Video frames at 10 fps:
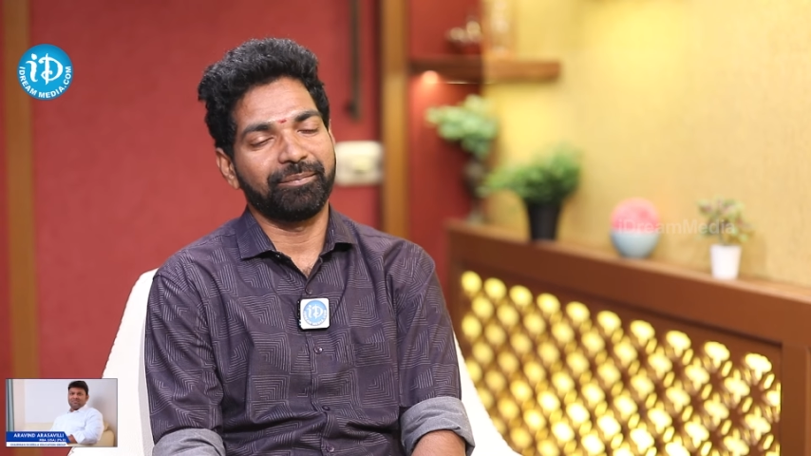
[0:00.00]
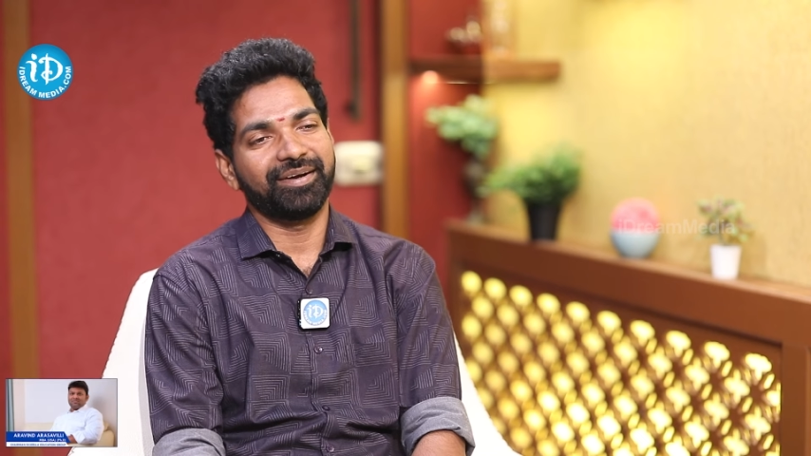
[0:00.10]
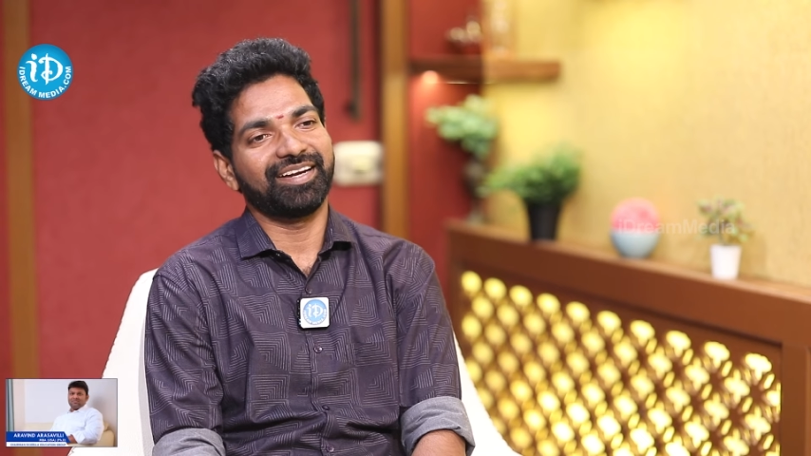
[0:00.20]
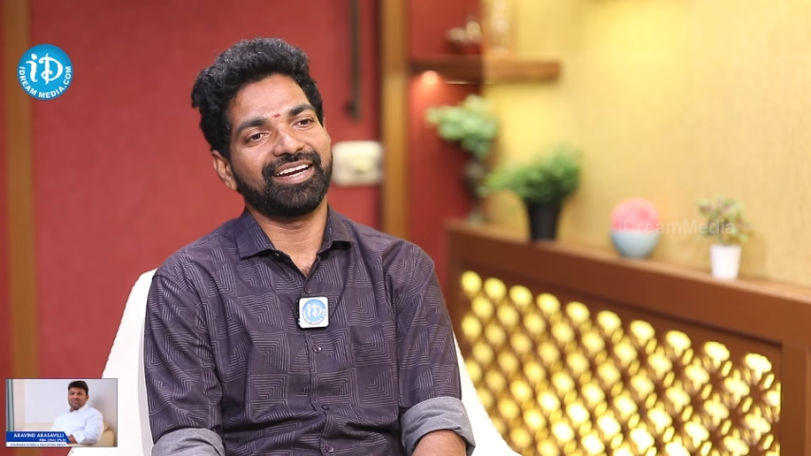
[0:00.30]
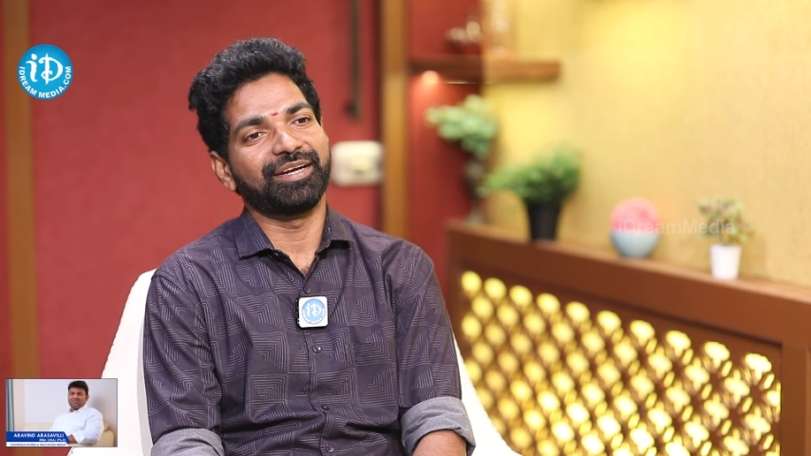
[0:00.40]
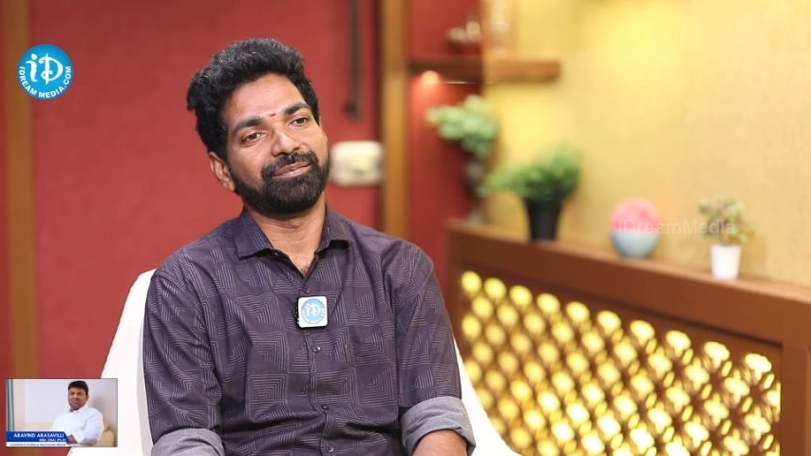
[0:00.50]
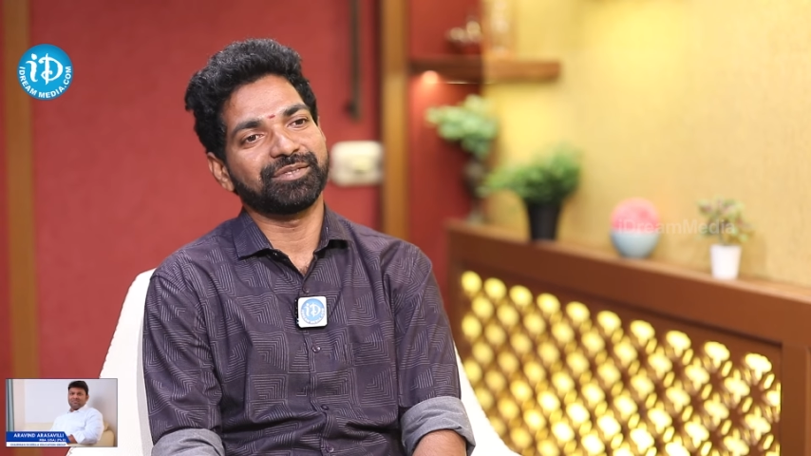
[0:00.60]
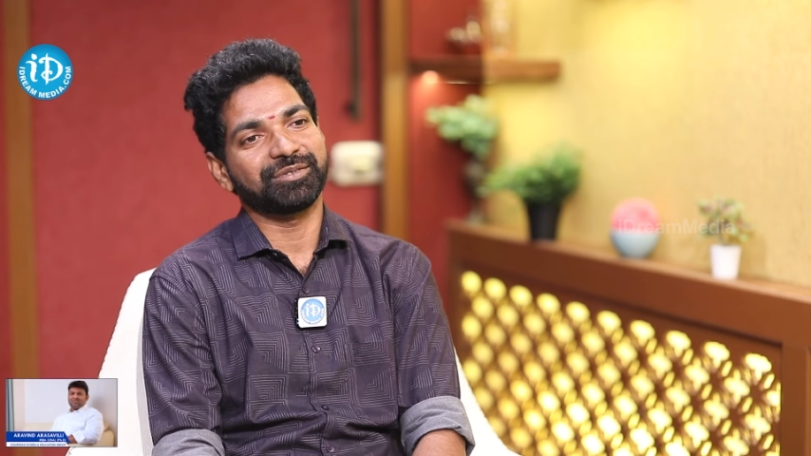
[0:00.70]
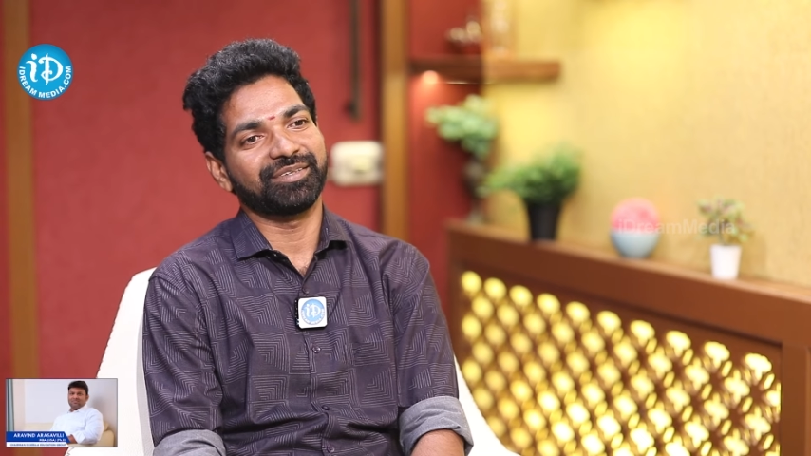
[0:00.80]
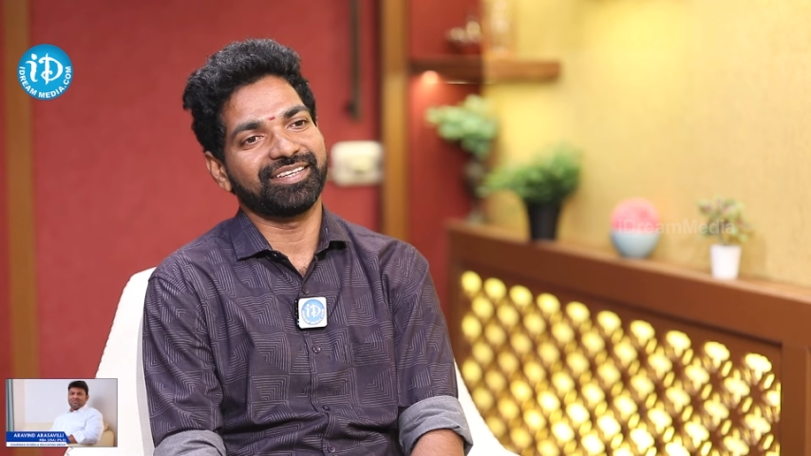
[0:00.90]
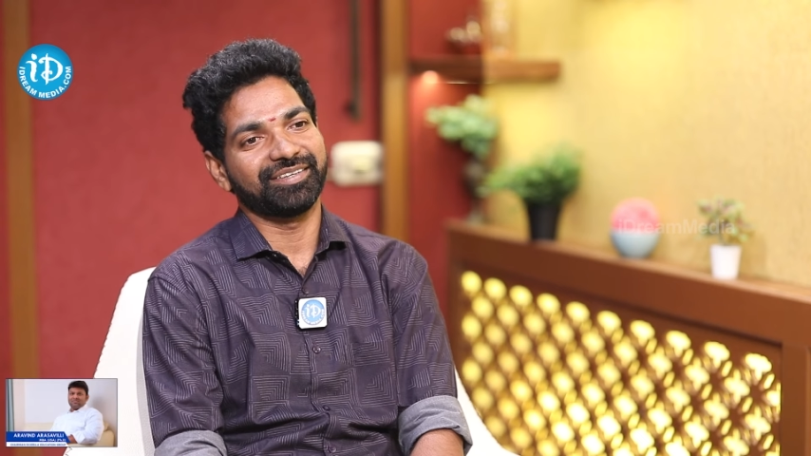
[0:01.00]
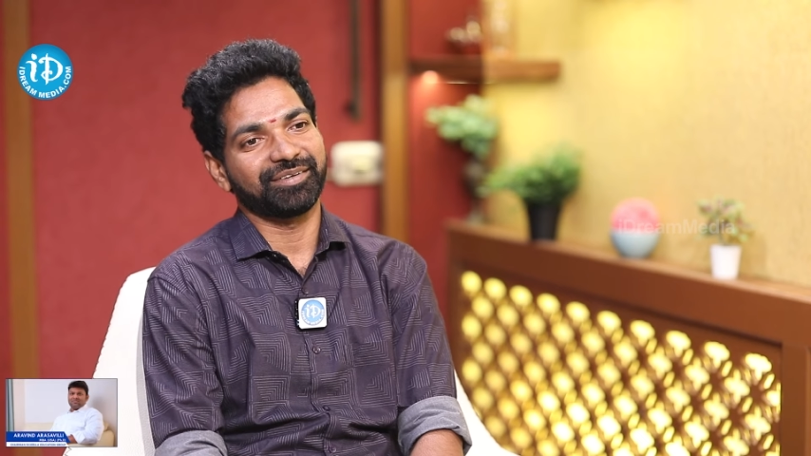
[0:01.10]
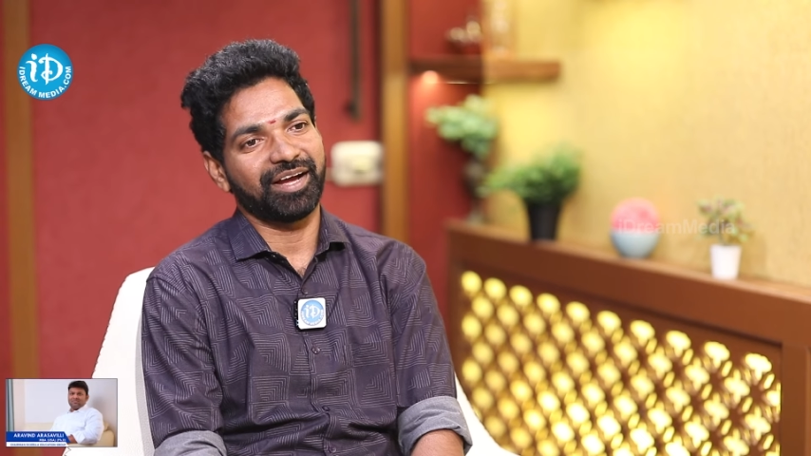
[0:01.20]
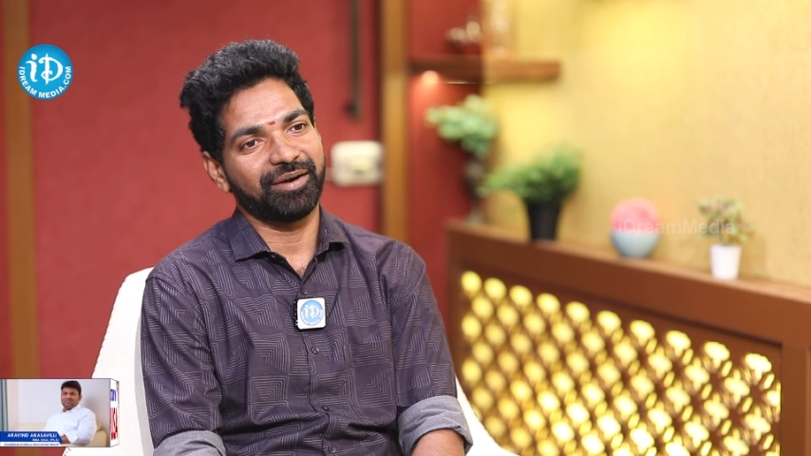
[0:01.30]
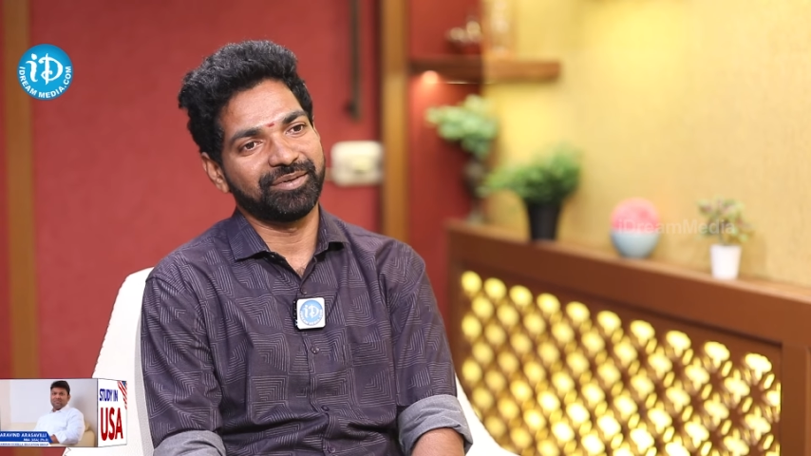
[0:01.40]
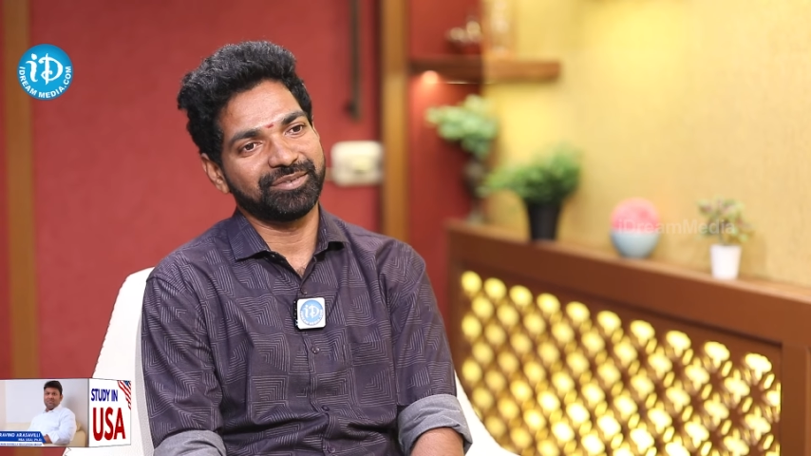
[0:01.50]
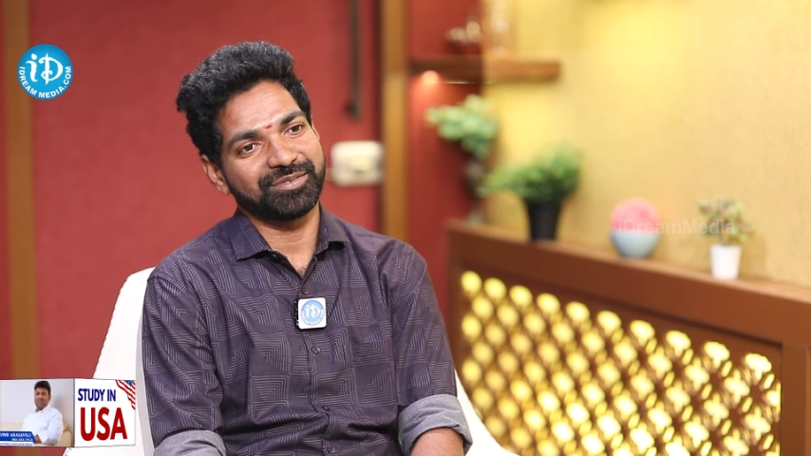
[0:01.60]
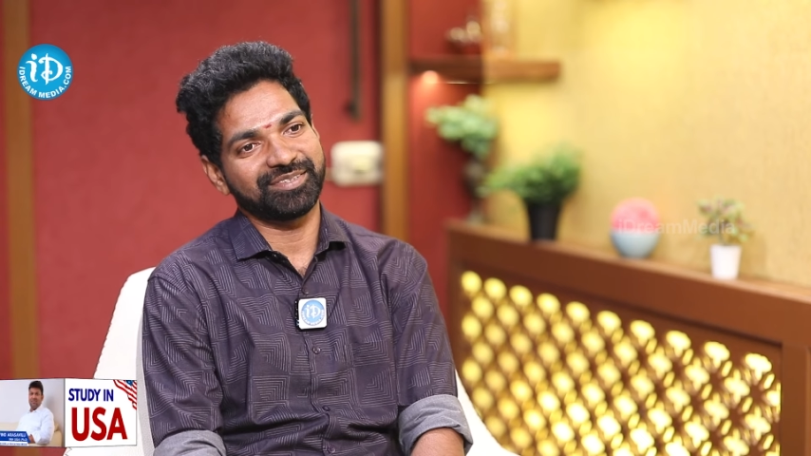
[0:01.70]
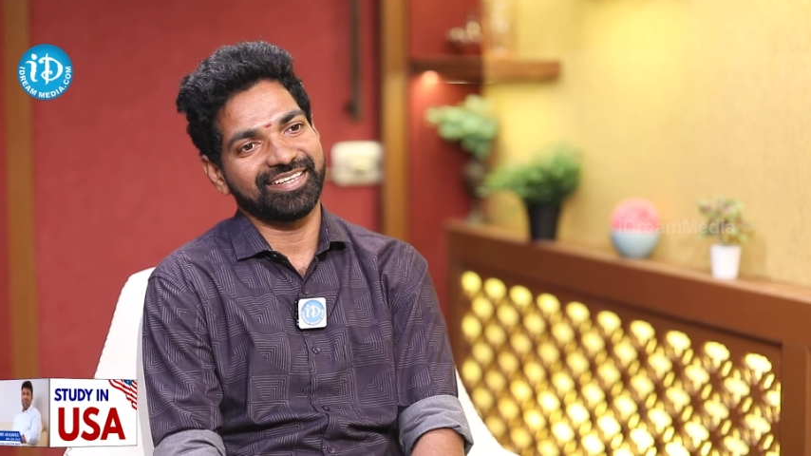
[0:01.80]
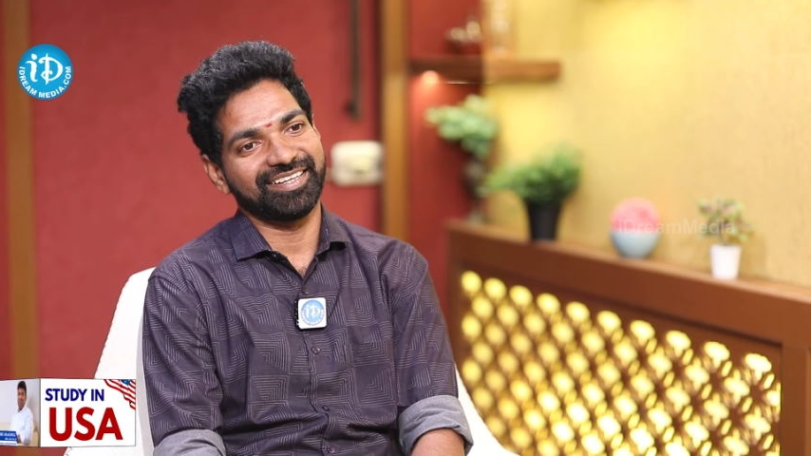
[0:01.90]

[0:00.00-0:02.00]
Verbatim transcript: అమ్మని ఇలా ఏడిపిస్తుంటే కామెంట్స్ వస్తాయి